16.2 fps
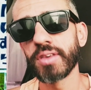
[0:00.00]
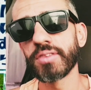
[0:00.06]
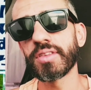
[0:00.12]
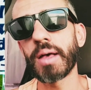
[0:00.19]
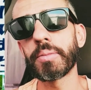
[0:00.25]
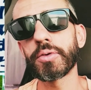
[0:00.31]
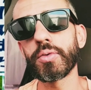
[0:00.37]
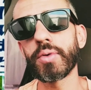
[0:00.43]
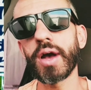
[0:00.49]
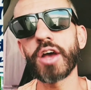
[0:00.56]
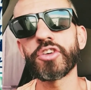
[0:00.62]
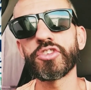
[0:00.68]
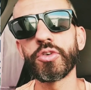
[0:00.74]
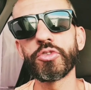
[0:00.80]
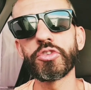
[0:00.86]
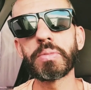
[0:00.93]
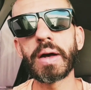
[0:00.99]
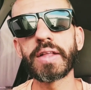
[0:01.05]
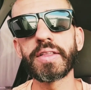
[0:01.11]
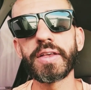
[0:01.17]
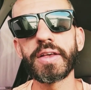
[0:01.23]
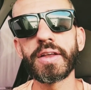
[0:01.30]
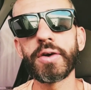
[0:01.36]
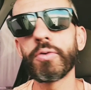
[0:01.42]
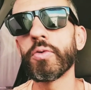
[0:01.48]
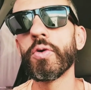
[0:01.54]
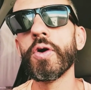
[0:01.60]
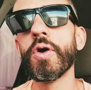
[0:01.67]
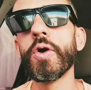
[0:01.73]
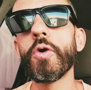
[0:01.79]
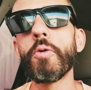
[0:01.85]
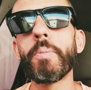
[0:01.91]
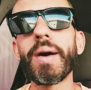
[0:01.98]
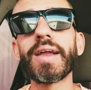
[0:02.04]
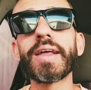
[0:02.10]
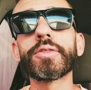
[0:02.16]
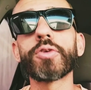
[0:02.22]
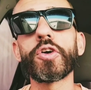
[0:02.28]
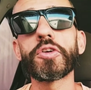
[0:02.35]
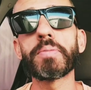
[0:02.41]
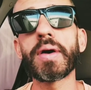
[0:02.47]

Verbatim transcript: sabe que o caixão de madeira, ou o paletó